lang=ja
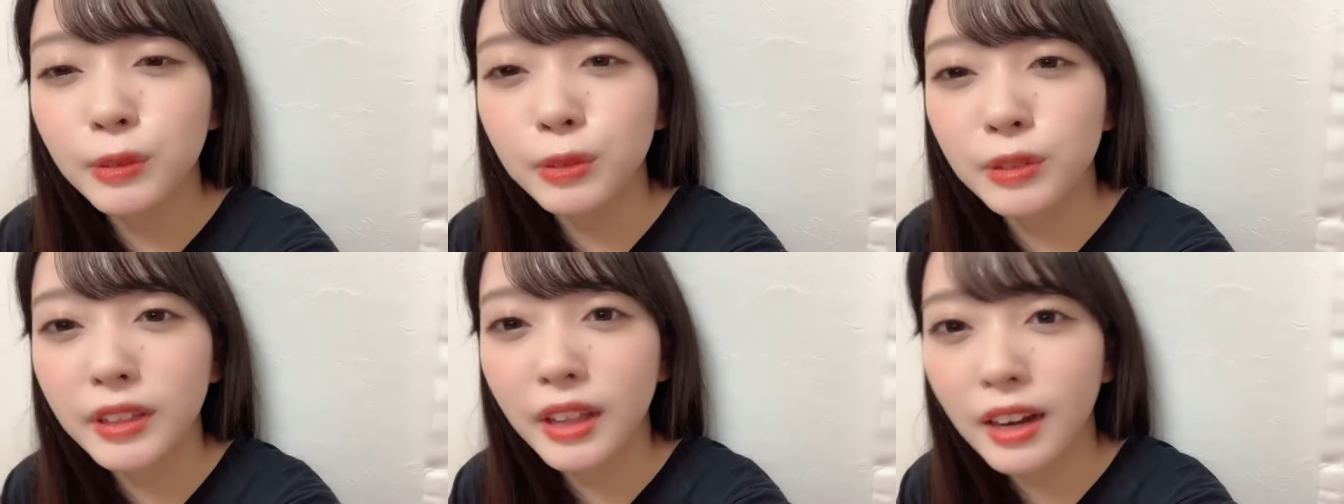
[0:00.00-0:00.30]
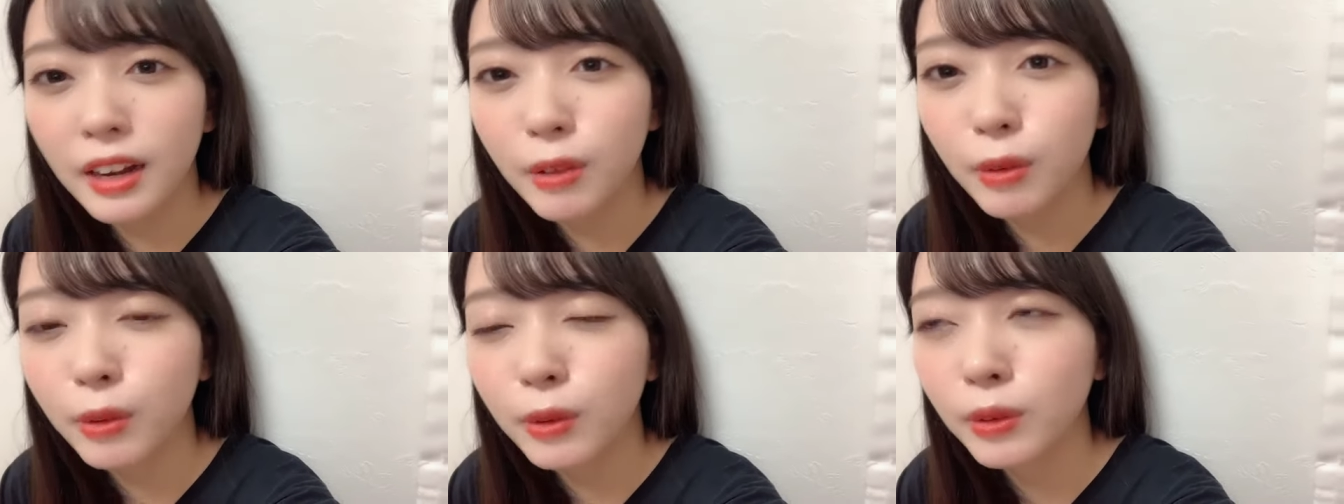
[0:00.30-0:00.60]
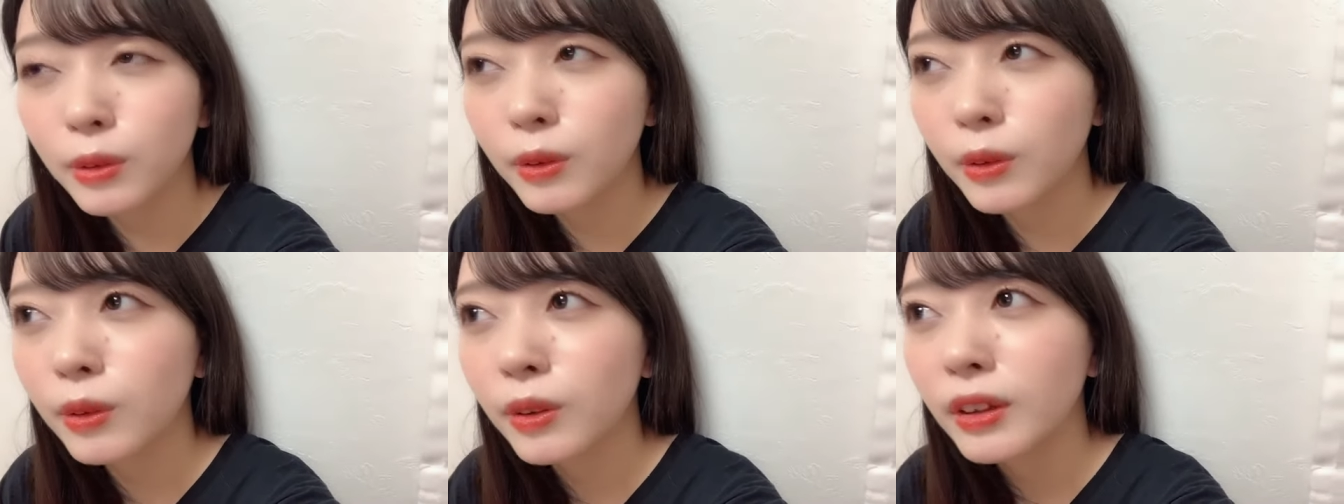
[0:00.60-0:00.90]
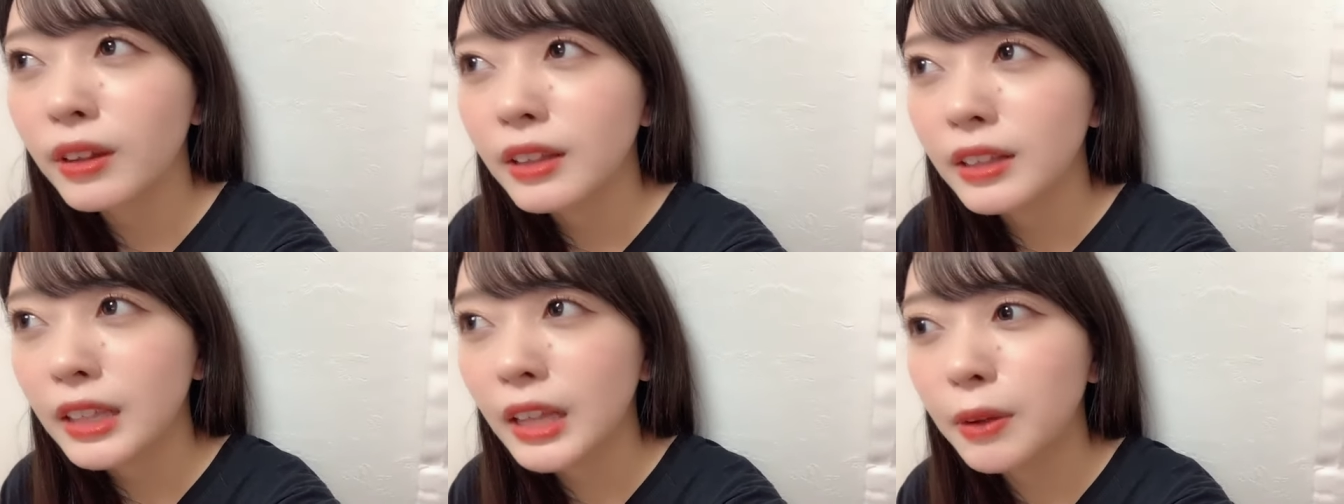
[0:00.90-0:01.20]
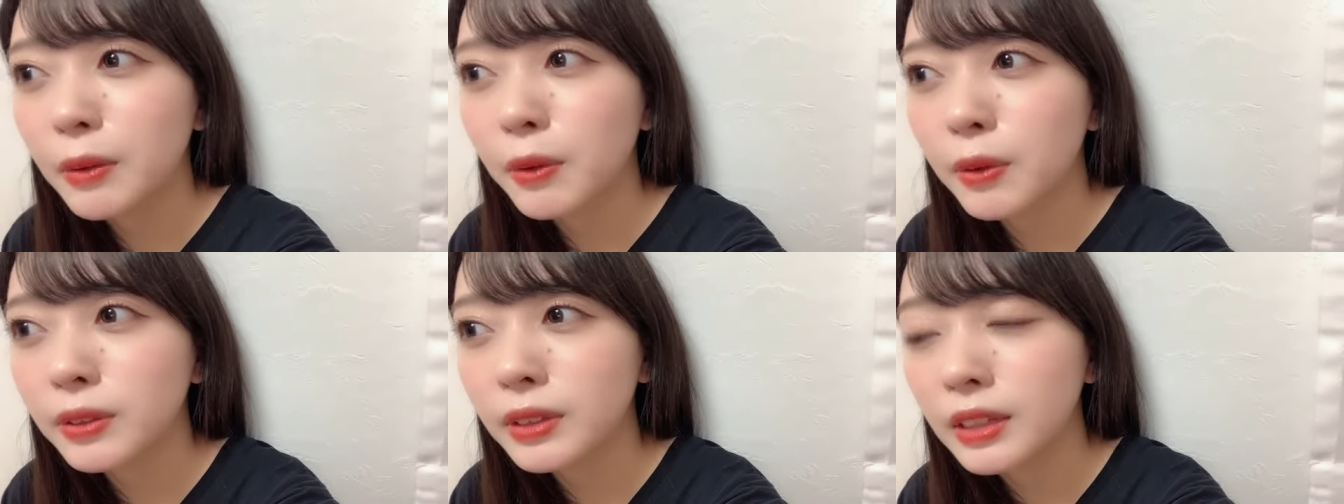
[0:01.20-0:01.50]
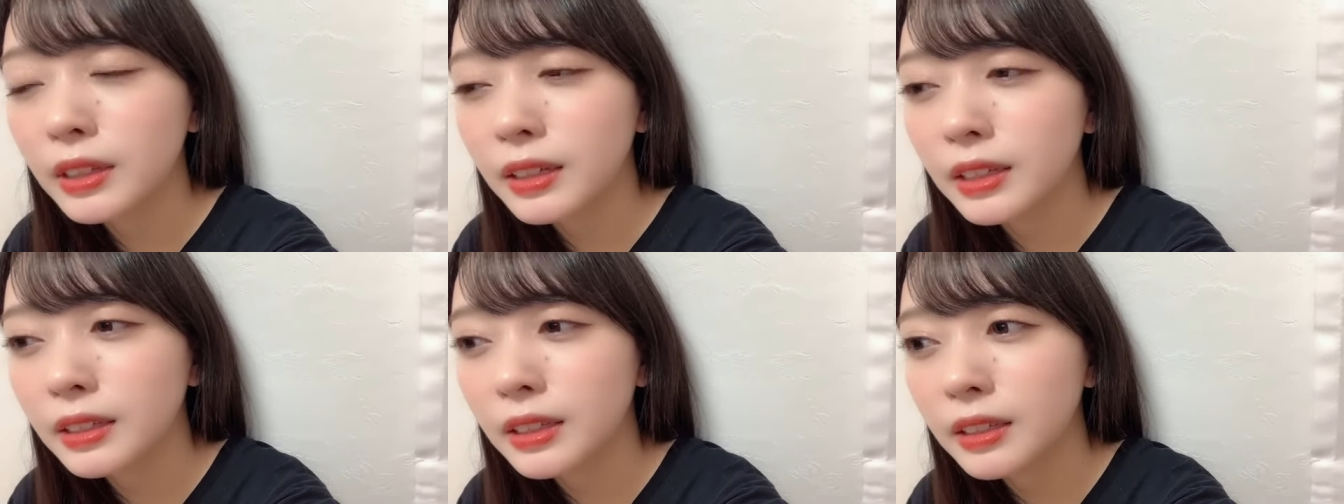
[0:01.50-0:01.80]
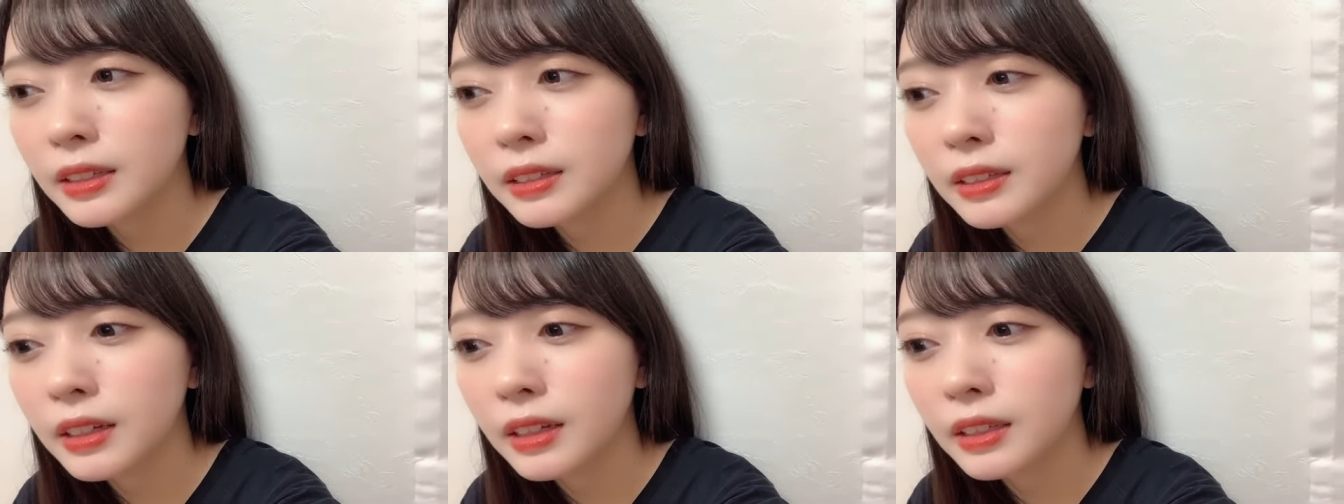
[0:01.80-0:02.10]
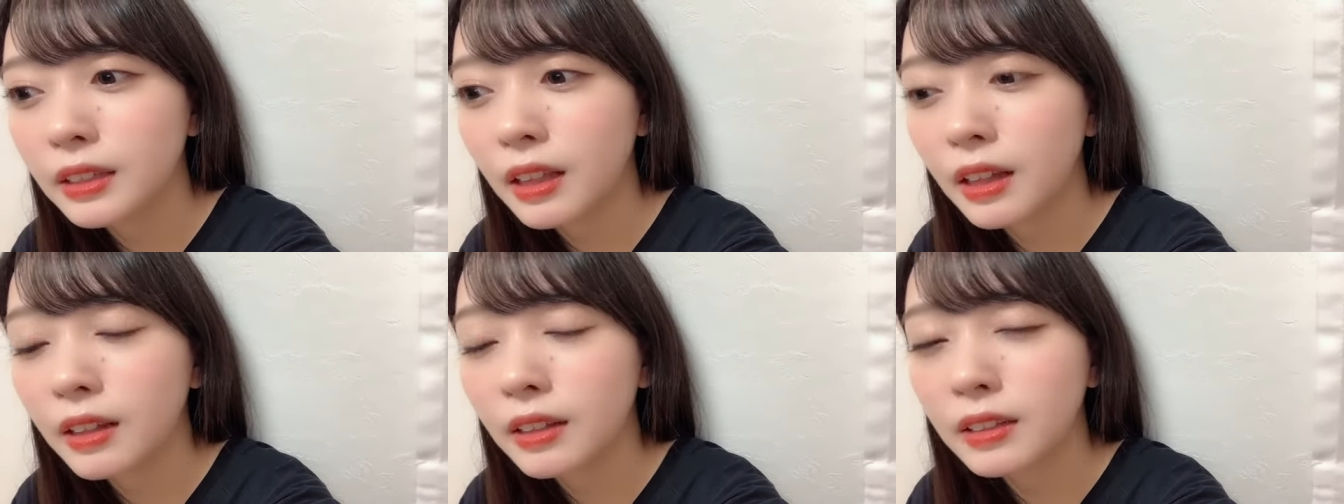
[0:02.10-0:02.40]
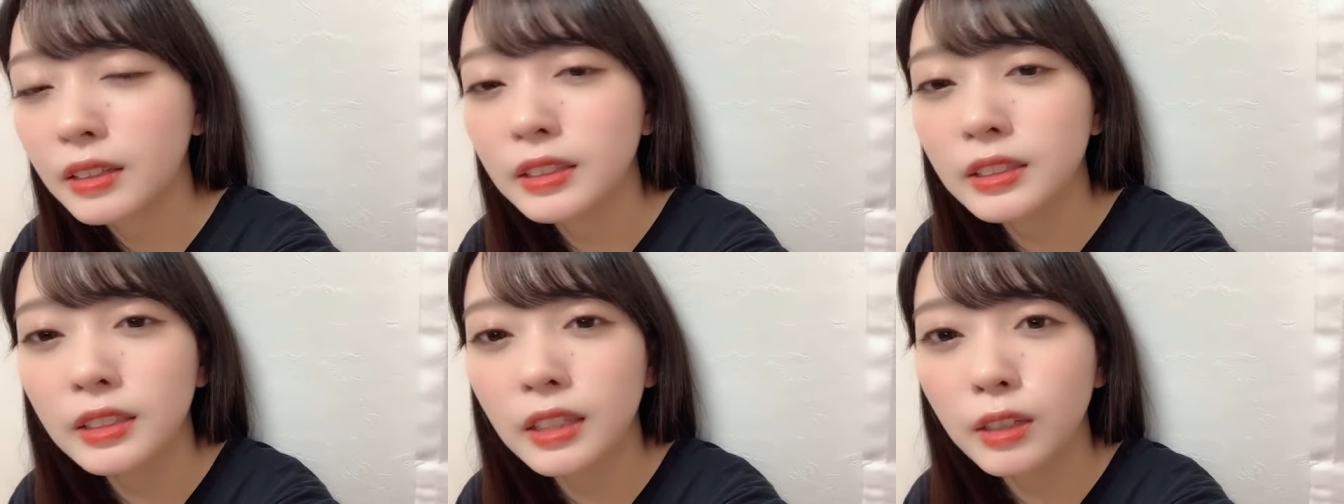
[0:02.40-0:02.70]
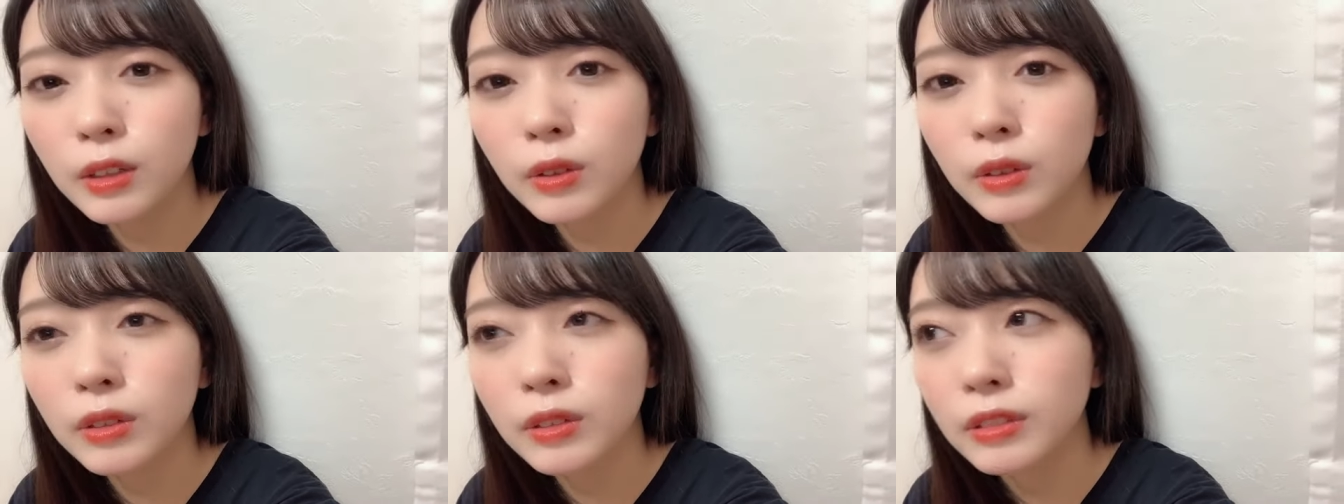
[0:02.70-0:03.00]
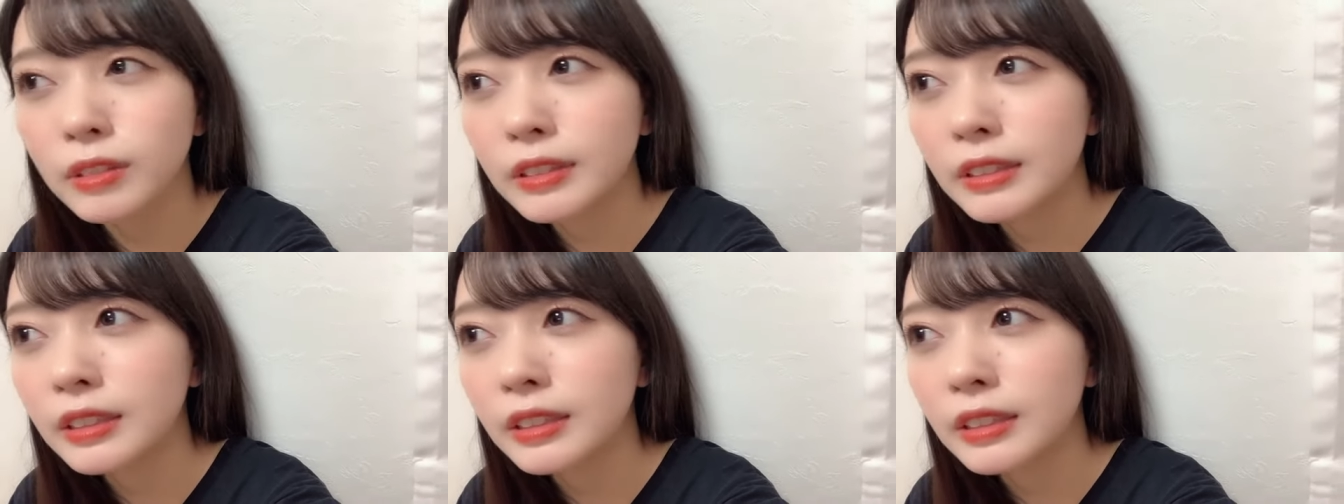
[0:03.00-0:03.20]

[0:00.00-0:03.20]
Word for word: 2人ほどタワーを投げてくれたんですけど